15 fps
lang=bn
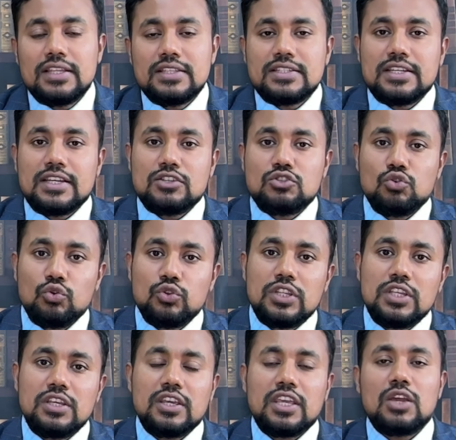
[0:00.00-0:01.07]
যে যদি
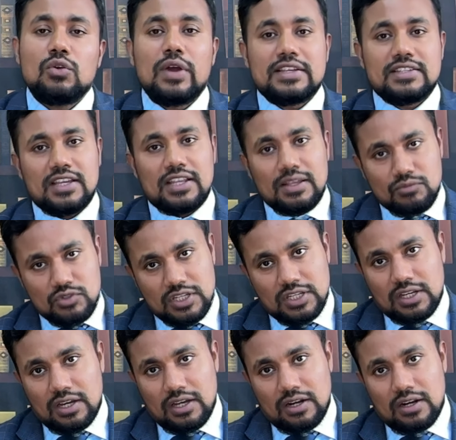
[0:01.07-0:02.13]
কেউ অ্যাসাইলাম
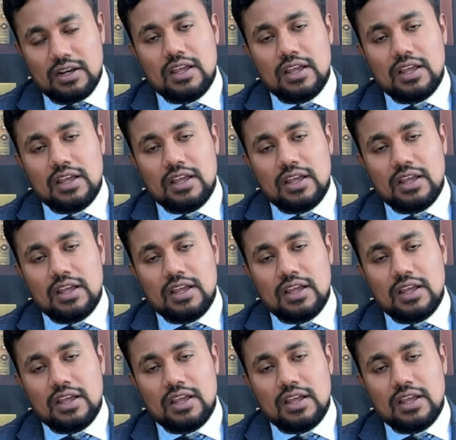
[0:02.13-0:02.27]
শিকার